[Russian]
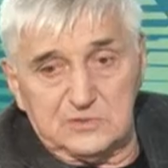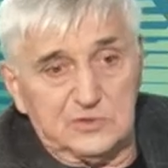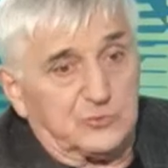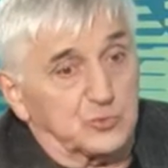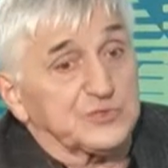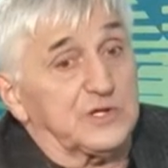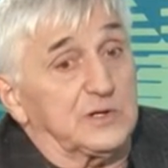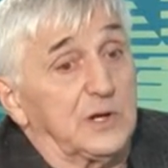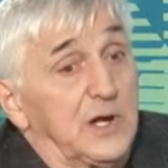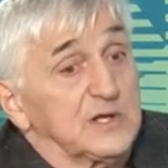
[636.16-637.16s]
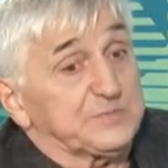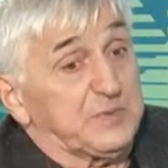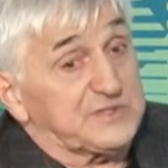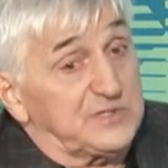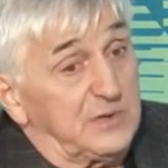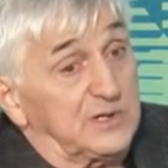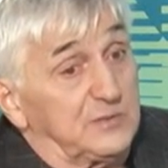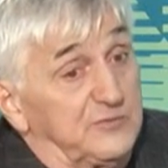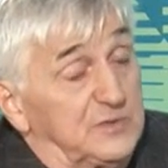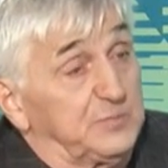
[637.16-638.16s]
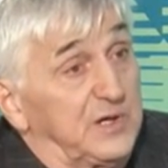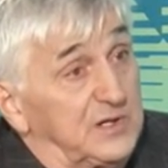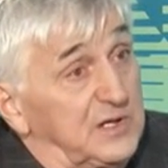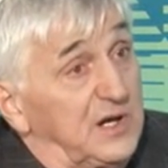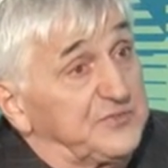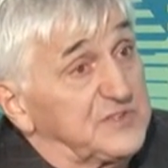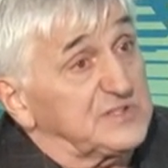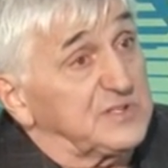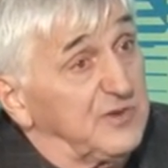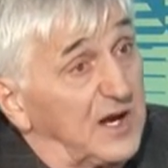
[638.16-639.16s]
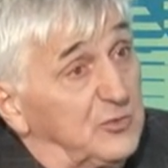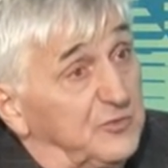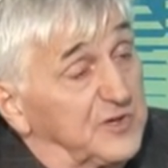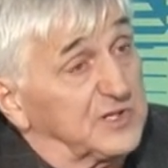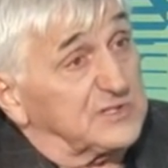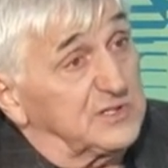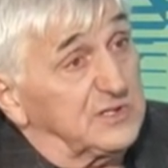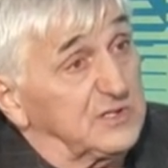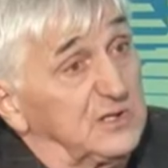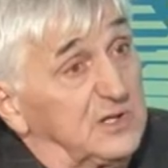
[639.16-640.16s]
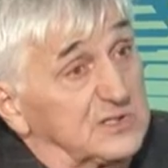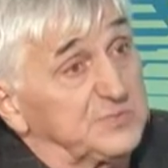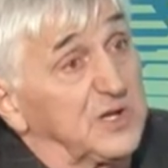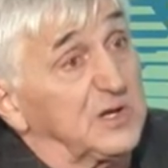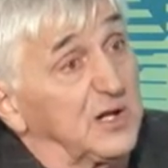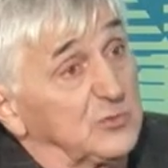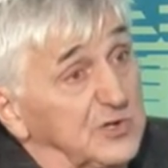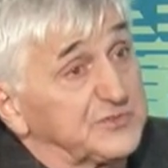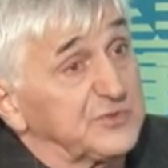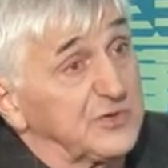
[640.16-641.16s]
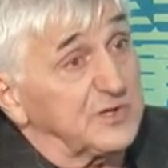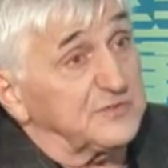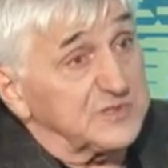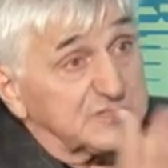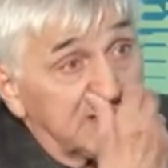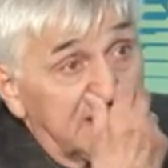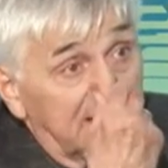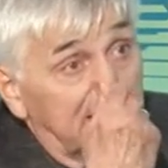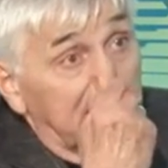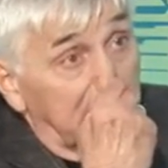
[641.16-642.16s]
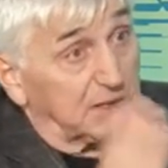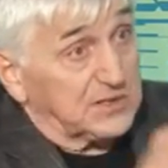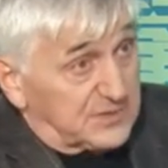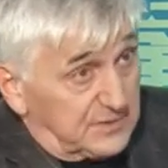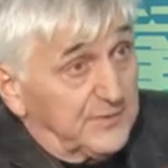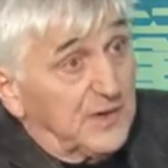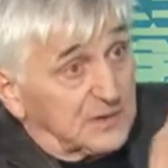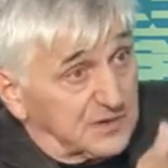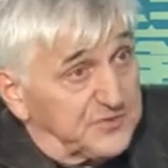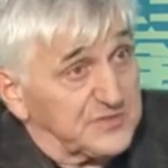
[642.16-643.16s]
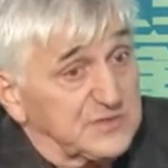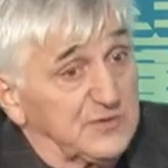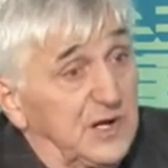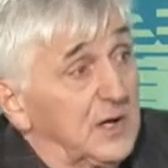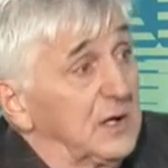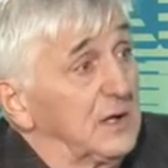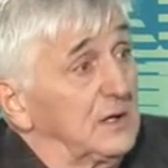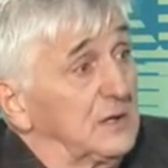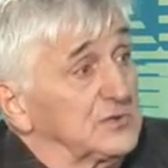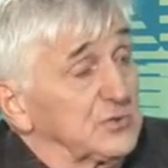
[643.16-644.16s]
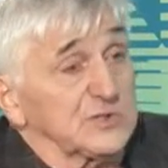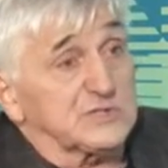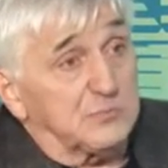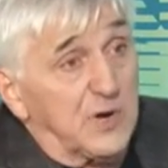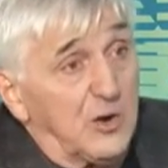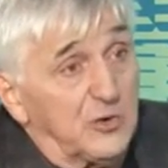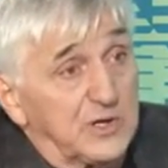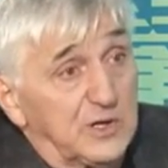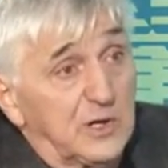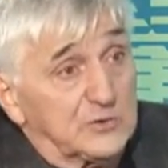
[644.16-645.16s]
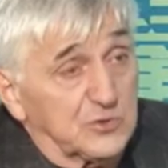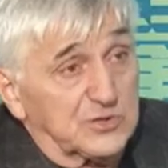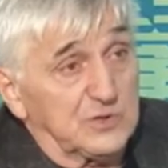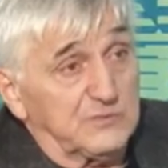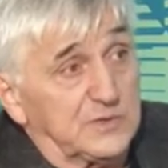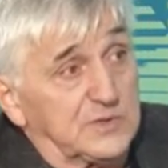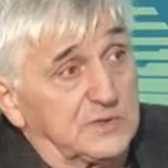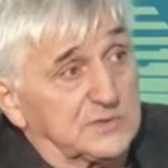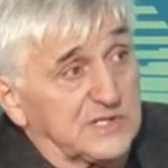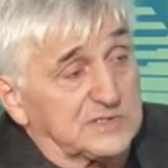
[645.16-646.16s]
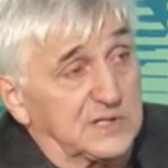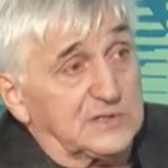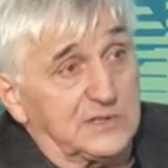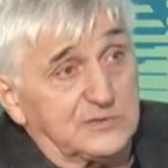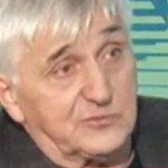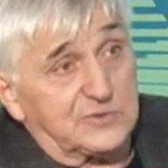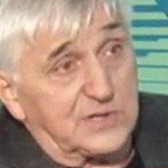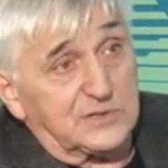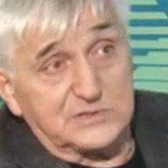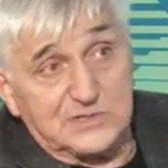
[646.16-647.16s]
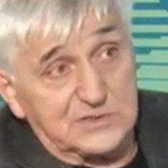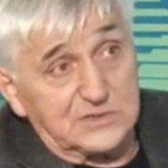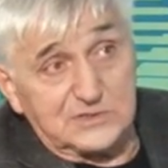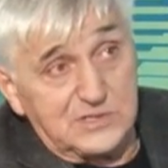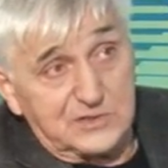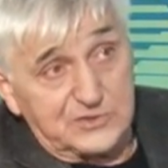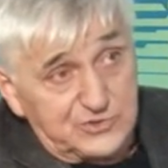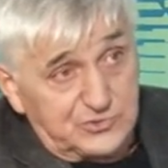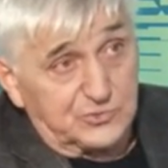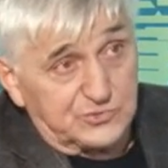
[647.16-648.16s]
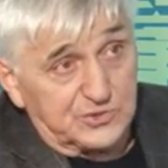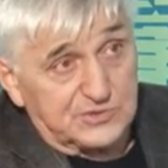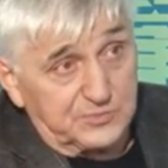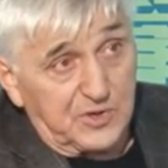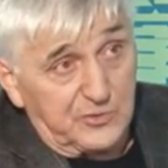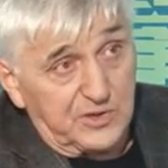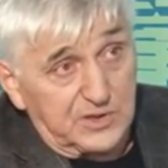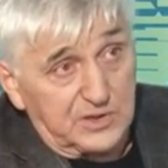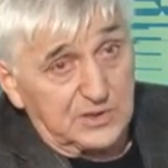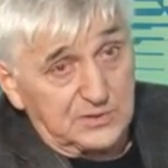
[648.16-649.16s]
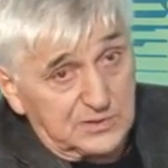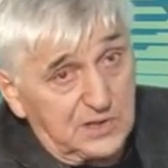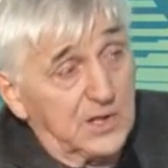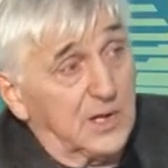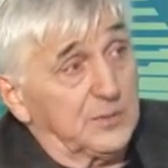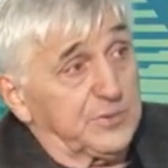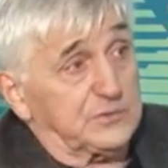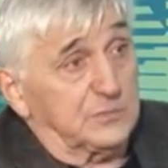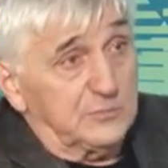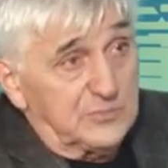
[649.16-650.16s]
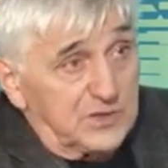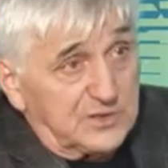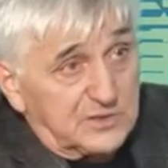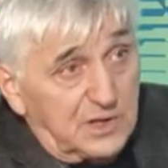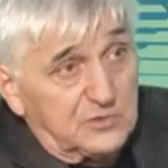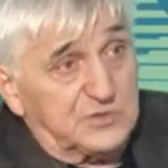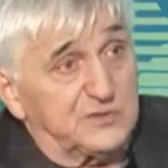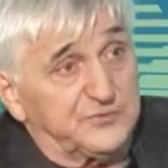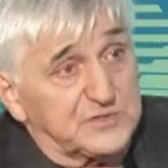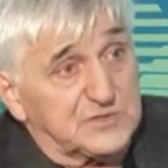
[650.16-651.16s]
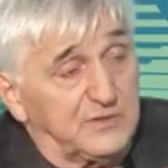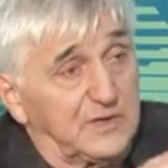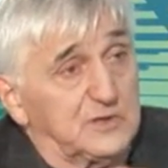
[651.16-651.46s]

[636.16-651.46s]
Нет, русские... спасибо, это ведь благодаря фестивалю выросли такие, как «Змей Радуга» в Северодвинске. Они же на фестивале... Э, «Солнце Маури» тоже. Ведь э, создатель этого театра, кстати, Назар Онищук «Солнце Маури» когда-то, угу. да? Потом мы их на один э, фестиваль...